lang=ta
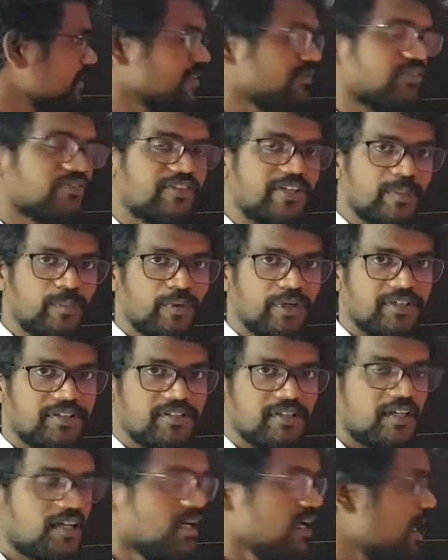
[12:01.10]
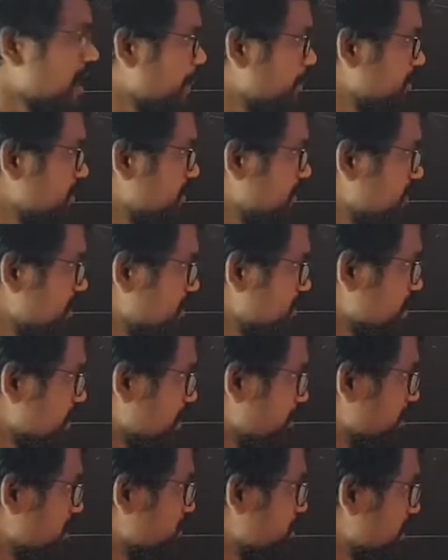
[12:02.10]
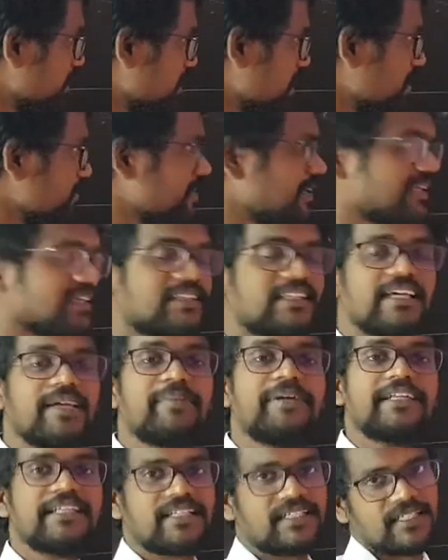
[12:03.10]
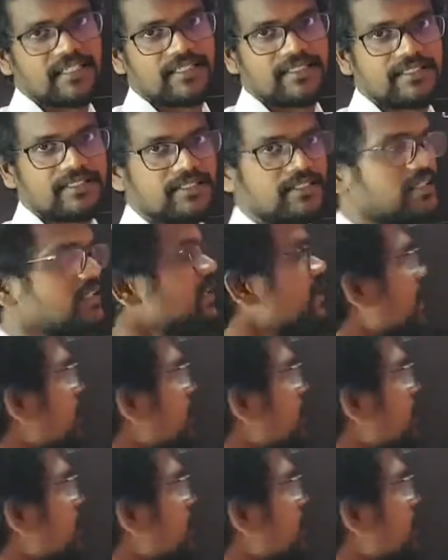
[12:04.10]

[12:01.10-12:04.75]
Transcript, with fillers: இங்கே ஃபிஃப்டி போயிடுது அப்போ இது ரெண்டுத்தையும் கம்பைன் பண்ணால் ஐ வில் கெட் த எமிட்டர் கரண்ட் இல்லையா